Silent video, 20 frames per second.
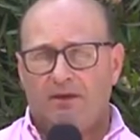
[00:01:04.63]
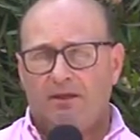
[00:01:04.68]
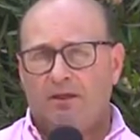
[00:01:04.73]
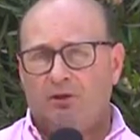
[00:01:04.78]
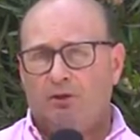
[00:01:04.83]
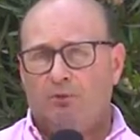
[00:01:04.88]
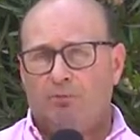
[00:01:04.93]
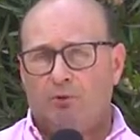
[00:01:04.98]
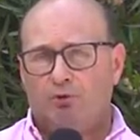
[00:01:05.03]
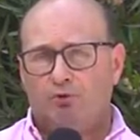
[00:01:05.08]
Y
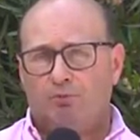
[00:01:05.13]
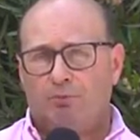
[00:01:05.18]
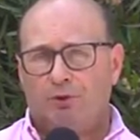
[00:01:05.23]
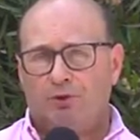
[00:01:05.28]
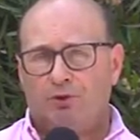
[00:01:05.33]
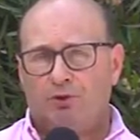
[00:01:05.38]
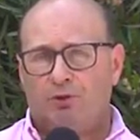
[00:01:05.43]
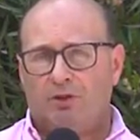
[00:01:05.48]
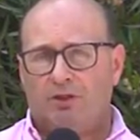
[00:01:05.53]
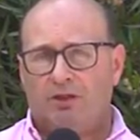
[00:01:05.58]
esto por
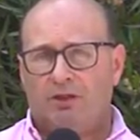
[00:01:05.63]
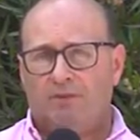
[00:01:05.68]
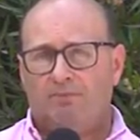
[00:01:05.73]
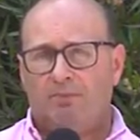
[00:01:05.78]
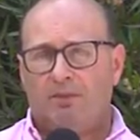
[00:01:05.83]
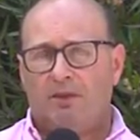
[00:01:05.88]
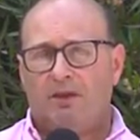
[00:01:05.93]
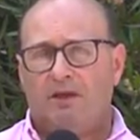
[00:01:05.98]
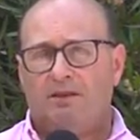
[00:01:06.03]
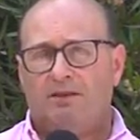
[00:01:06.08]
supuesto que
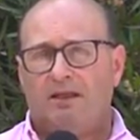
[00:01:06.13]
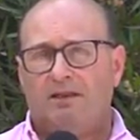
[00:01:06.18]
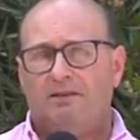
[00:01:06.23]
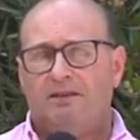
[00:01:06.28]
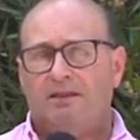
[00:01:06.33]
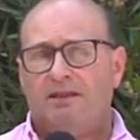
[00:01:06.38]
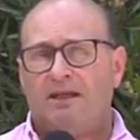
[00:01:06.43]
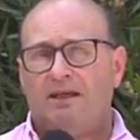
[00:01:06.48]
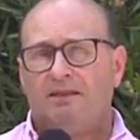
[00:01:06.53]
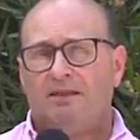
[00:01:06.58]
está
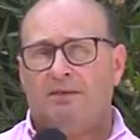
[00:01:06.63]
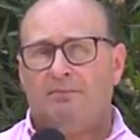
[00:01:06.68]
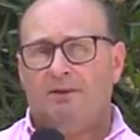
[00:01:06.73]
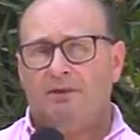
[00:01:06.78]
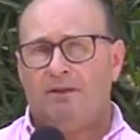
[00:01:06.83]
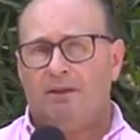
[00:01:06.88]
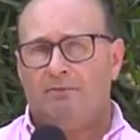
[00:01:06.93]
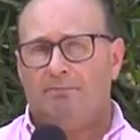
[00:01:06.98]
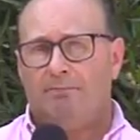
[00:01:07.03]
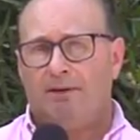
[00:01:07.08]

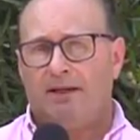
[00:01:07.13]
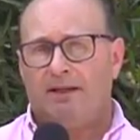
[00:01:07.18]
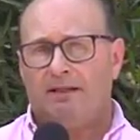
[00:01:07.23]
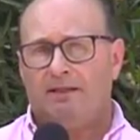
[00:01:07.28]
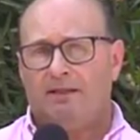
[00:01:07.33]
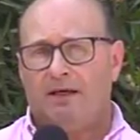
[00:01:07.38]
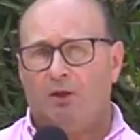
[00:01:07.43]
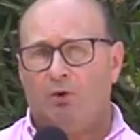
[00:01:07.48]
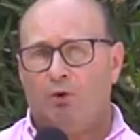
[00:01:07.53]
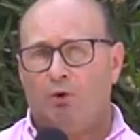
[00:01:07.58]
directamente
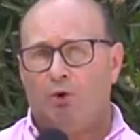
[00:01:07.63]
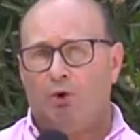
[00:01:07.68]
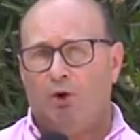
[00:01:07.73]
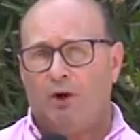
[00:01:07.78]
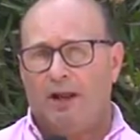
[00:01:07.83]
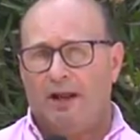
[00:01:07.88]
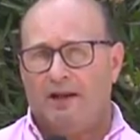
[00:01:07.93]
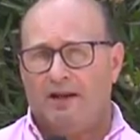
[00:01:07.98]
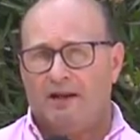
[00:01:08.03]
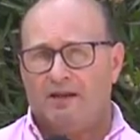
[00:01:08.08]
emparentado
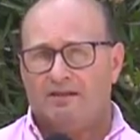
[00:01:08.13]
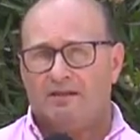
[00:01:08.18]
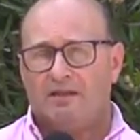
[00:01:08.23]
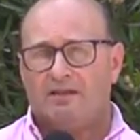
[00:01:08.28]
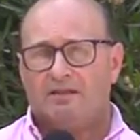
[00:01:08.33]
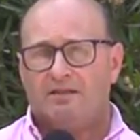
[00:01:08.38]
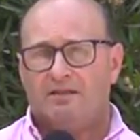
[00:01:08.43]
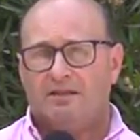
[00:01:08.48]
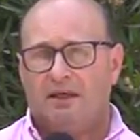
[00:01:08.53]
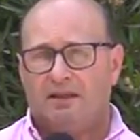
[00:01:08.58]
con la
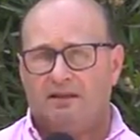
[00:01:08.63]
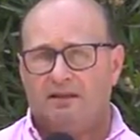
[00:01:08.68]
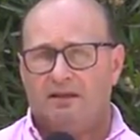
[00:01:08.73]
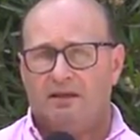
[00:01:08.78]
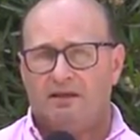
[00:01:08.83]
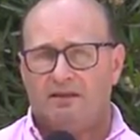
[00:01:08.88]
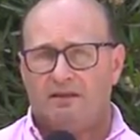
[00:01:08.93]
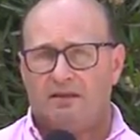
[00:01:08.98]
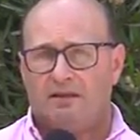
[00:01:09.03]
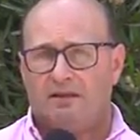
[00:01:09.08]
necesidad
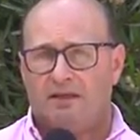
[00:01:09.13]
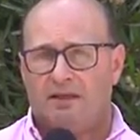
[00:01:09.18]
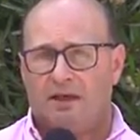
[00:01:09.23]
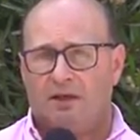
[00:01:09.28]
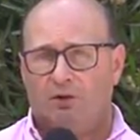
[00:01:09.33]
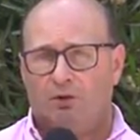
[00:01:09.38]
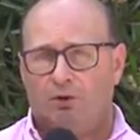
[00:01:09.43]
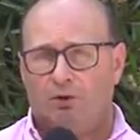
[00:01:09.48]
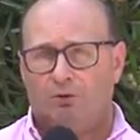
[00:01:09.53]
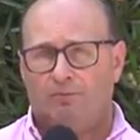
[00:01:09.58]
de ese
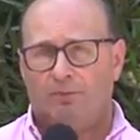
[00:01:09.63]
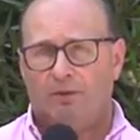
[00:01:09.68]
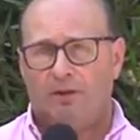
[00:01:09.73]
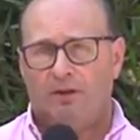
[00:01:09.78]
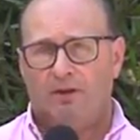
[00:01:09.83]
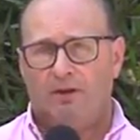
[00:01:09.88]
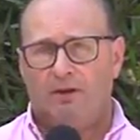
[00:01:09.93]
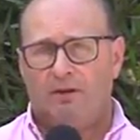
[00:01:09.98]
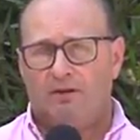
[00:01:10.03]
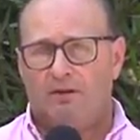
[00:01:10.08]
criador
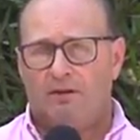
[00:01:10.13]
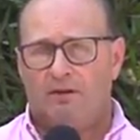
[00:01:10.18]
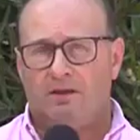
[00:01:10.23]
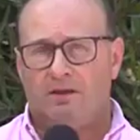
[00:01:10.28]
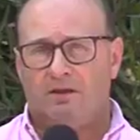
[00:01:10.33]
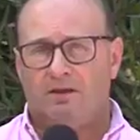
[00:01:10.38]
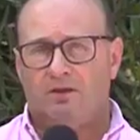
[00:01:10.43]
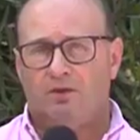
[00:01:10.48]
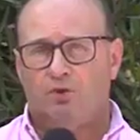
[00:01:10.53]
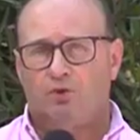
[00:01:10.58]

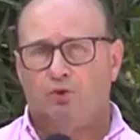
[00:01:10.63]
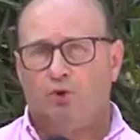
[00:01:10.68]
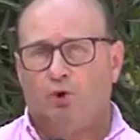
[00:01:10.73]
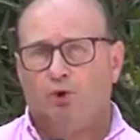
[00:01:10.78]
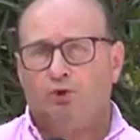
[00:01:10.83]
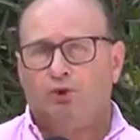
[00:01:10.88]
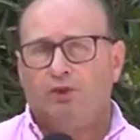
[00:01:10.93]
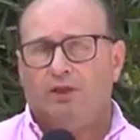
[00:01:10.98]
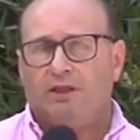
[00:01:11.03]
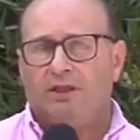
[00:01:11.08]
de
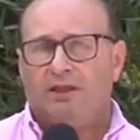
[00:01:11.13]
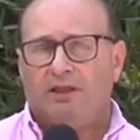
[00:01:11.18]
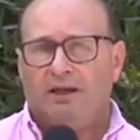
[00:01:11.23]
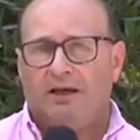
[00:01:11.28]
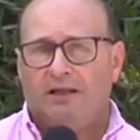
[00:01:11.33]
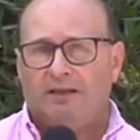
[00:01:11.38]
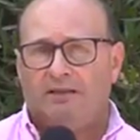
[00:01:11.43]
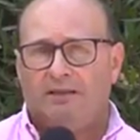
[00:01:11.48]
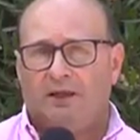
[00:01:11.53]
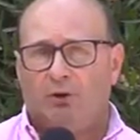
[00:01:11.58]
sostener
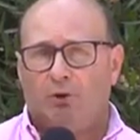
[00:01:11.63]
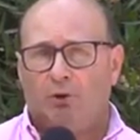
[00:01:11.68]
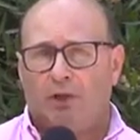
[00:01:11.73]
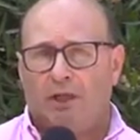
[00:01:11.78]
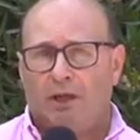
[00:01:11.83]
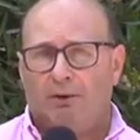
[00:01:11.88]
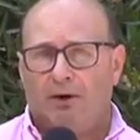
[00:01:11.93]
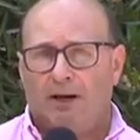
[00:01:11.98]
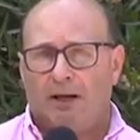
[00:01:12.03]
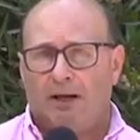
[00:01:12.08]
el estado
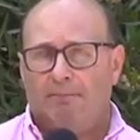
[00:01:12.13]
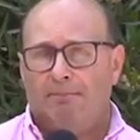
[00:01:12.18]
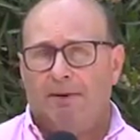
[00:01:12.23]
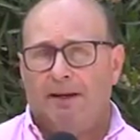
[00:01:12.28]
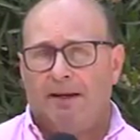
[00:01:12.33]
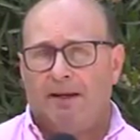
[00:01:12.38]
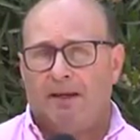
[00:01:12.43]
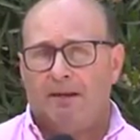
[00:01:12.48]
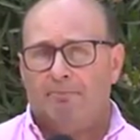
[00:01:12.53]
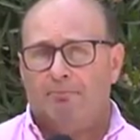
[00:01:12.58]
de la vaca
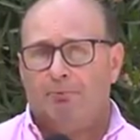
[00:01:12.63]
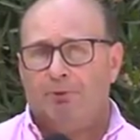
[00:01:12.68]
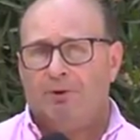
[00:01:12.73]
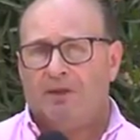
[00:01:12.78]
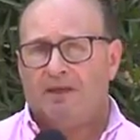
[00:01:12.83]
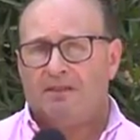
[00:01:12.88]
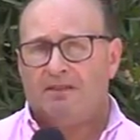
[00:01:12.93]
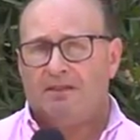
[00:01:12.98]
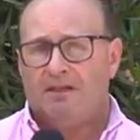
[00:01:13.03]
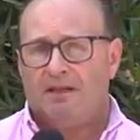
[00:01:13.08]
para que
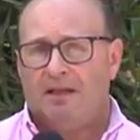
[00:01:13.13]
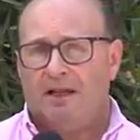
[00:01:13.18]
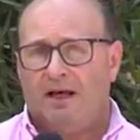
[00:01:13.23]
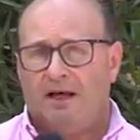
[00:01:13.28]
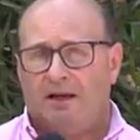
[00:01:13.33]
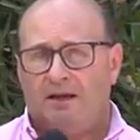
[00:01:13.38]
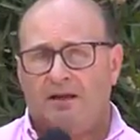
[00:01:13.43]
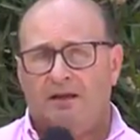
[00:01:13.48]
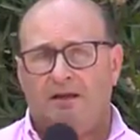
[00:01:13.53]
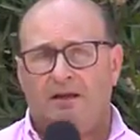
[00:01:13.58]
pueda
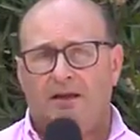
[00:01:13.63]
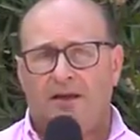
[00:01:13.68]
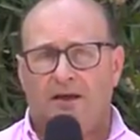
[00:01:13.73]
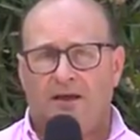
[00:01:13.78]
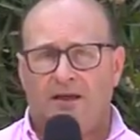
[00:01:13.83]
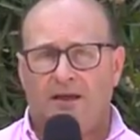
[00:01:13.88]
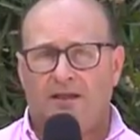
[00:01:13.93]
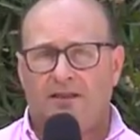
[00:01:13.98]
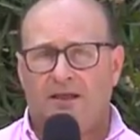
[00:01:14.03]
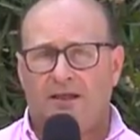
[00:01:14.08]
ciclar
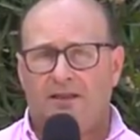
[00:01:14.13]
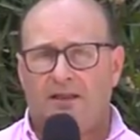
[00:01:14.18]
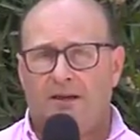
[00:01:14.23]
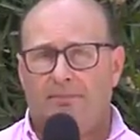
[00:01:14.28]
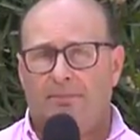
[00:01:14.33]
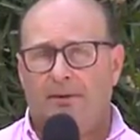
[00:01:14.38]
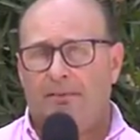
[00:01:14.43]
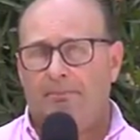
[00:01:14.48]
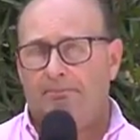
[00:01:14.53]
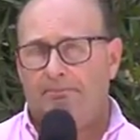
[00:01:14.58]
en esta
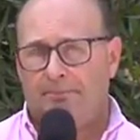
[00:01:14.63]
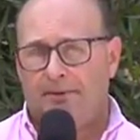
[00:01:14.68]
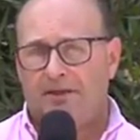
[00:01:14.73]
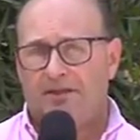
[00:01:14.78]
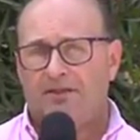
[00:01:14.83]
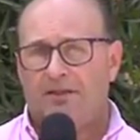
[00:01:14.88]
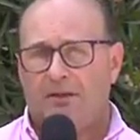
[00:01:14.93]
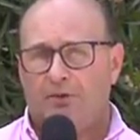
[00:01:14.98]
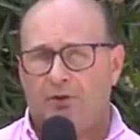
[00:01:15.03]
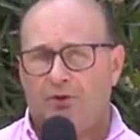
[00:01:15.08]
etapa
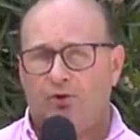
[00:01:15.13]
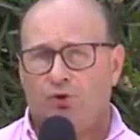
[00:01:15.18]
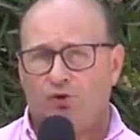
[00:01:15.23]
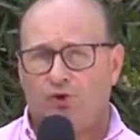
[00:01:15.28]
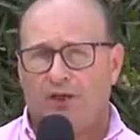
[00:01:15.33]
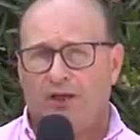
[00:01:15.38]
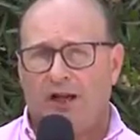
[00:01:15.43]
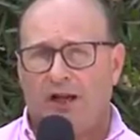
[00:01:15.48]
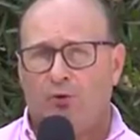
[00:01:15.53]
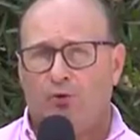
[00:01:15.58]
preservicio,
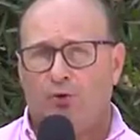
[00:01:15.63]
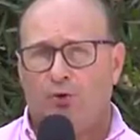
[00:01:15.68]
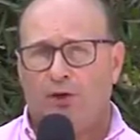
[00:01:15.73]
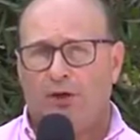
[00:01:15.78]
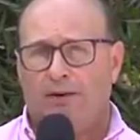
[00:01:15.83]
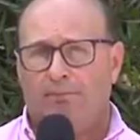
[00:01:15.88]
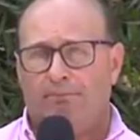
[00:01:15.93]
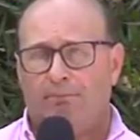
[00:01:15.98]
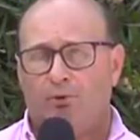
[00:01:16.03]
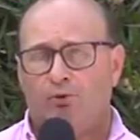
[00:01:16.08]
ya en algunos
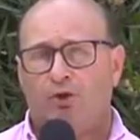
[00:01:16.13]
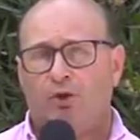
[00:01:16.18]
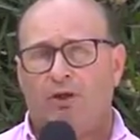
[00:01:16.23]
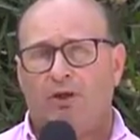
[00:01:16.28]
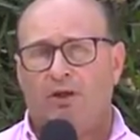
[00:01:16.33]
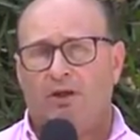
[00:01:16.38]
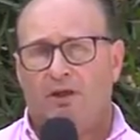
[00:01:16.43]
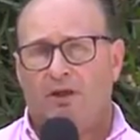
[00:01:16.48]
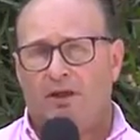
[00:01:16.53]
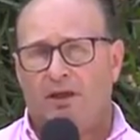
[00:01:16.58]
campos
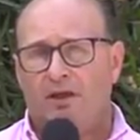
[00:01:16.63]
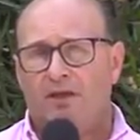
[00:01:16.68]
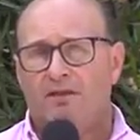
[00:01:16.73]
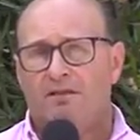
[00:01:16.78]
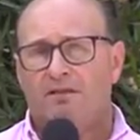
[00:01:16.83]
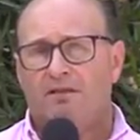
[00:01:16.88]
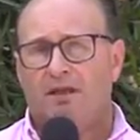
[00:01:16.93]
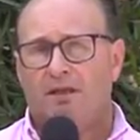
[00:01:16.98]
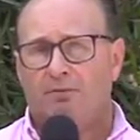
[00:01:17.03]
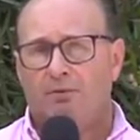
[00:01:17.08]

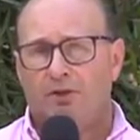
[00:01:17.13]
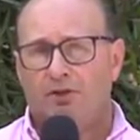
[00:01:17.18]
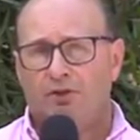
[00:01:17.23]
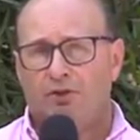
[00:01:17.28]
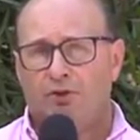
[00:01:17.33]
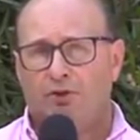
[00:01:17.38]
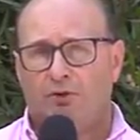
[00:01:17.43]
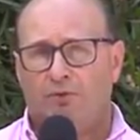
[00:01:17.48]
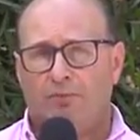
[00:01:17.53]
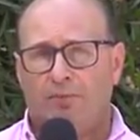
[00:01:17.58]
en
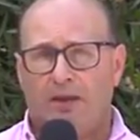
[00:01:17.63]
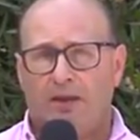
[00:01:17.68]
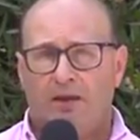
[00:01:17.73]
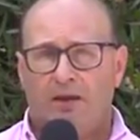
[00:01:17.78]
servicio,